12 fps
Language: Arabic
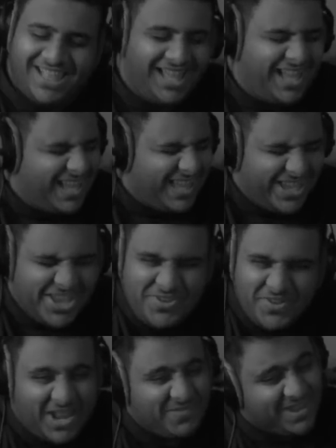اخ
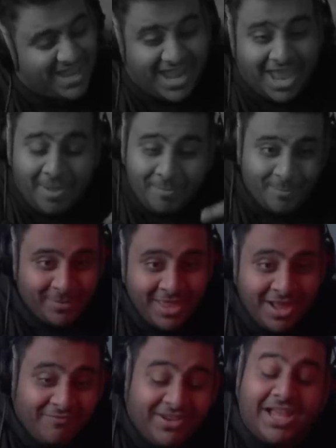كنو آه في كلام
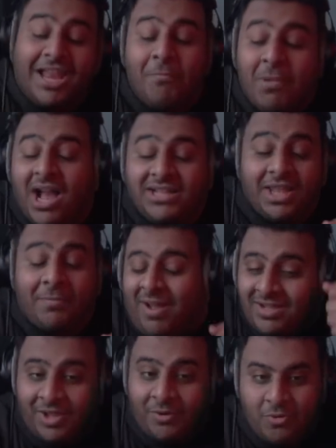في كلام ما اقدر ما
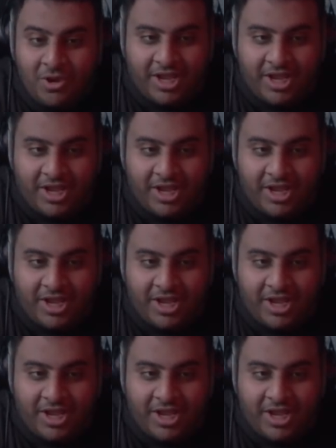اقدر اقوله يا